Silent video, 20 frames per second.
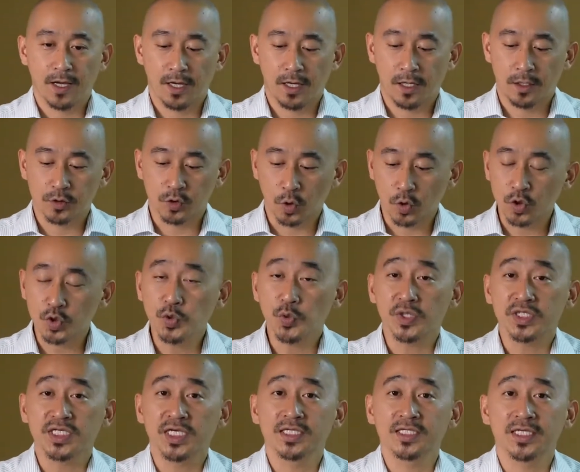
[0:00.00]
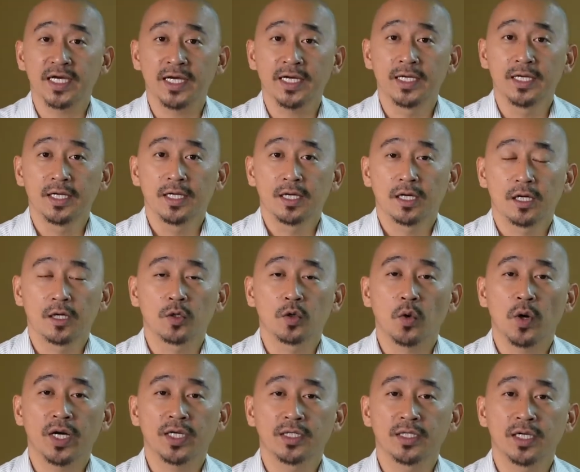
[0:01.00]
啊，容许我现在很
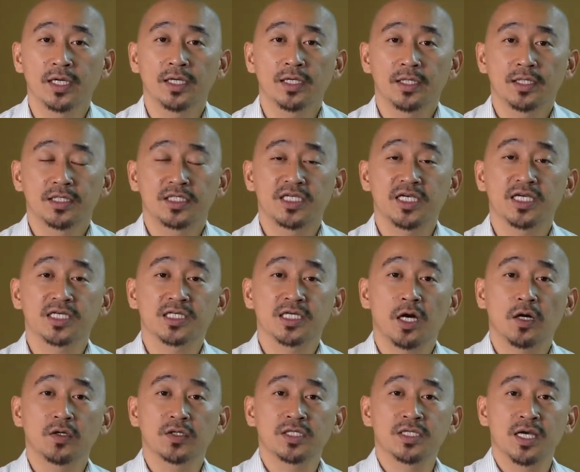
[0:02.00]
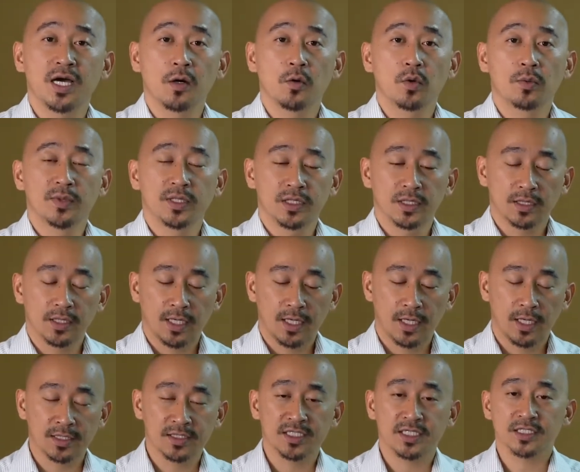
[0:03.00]
快的介绍一下我们
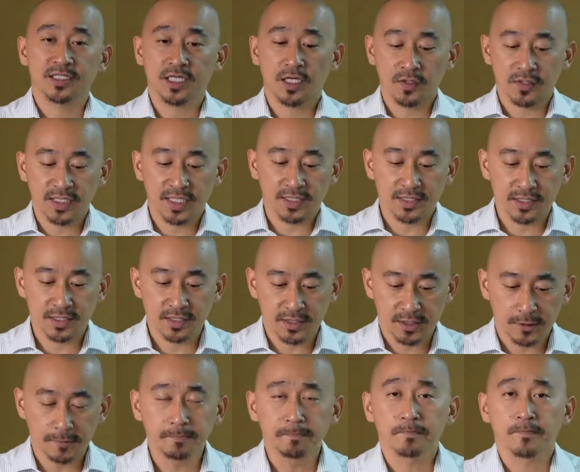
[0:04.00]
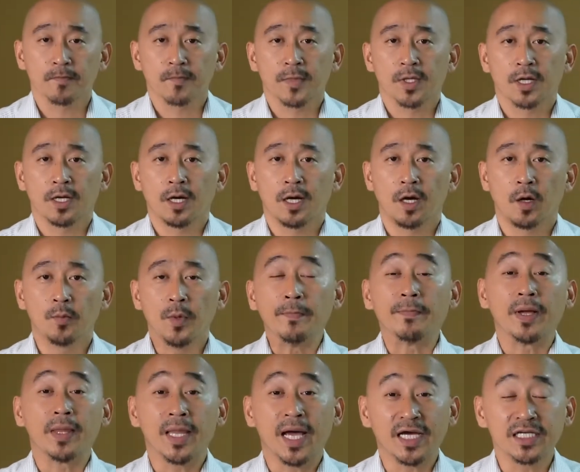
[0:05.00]
啊，介绍一下自己。啊，我们
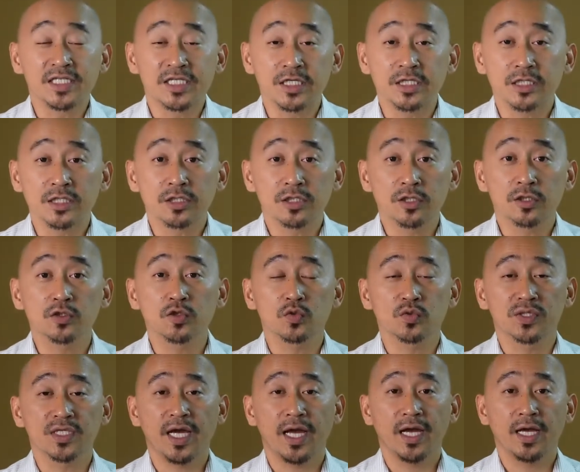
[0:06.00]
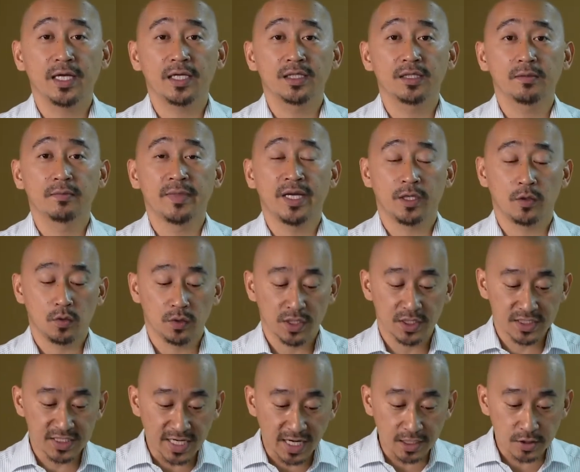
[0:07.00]
本来其实是住在美国的
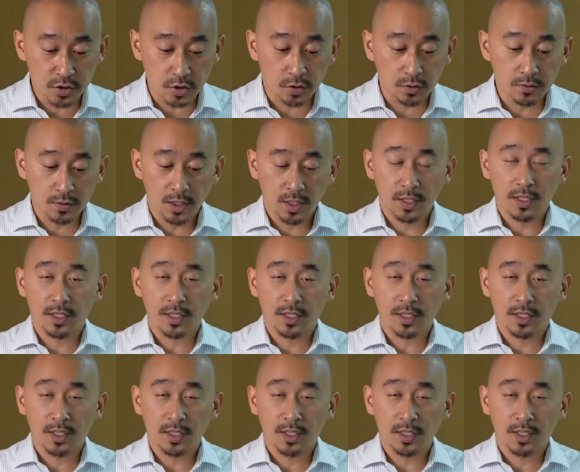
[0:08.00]
加州，